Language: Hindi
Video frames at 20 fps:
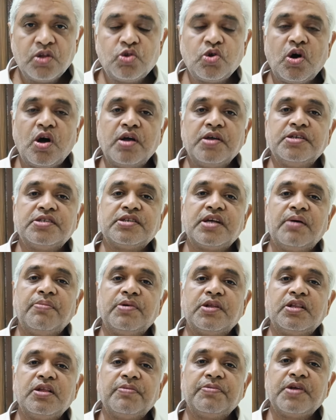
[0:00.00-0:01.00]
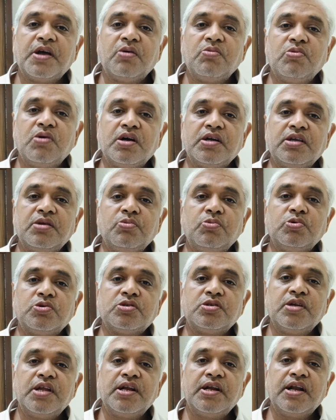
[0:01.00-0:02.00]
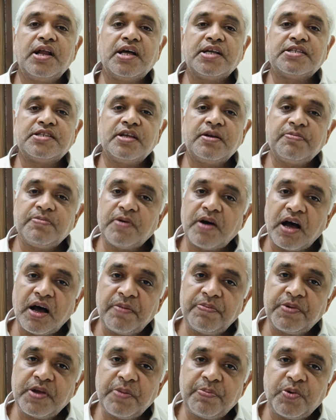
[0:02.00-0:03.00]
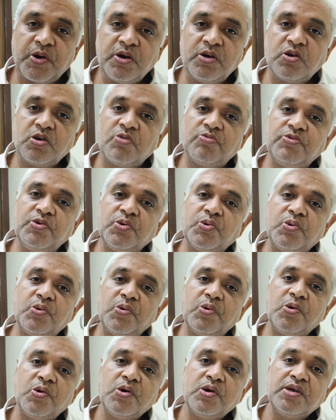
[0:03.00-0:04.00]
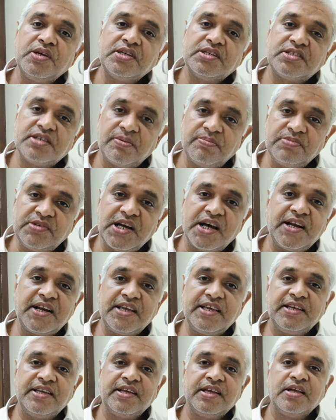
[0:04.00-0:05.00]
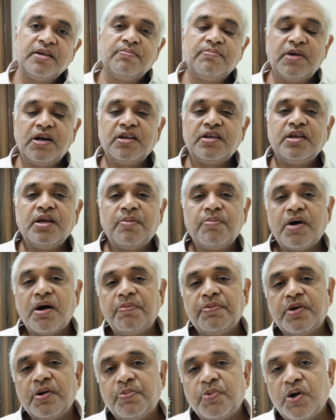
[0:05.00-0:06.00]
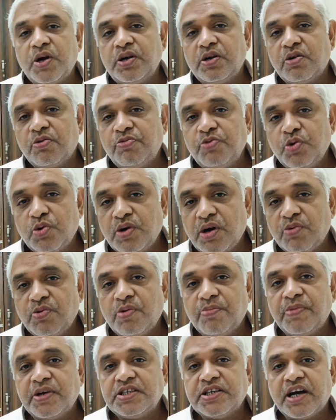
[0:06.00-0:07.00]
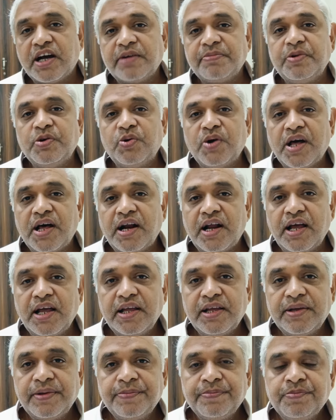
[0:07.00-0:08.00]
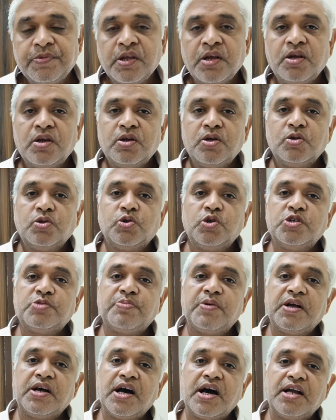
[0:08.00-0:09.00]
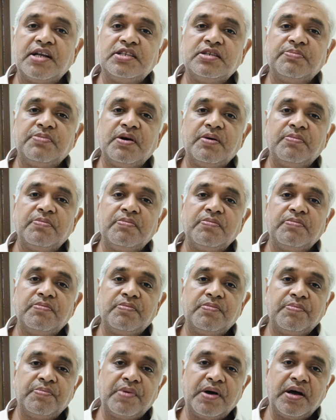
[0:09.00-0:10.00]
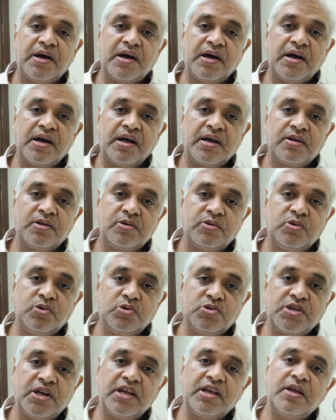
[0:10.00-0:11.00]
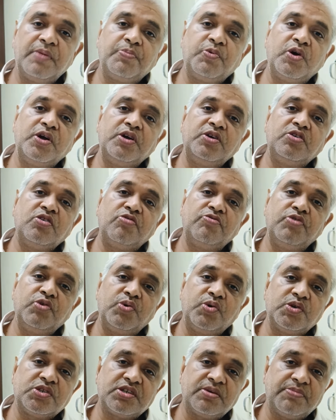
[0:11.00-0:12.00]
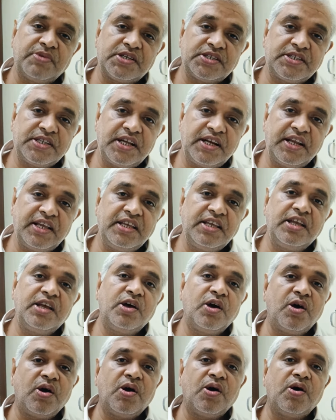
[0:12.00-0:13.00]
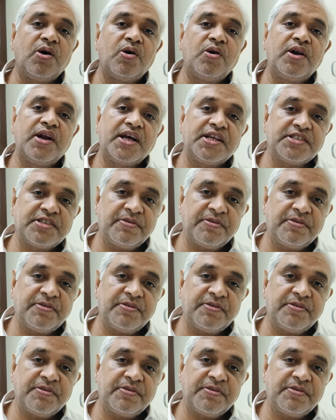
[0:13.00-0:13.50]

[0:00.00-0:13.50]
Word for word: तो इसका मतलब क्या हुआ कि उसने ना सिर्फ आपके पॉइंट ऑफ व्यू को समझा नहीं बल्कि अब आपके पॉइंट ऑफ व्यू का वो मजाक भी उड़ा रहा है तो इस प्रकार जब हम दूसरे के पॉइंट ऑफ व्यू को समझते नहीं हैं और ना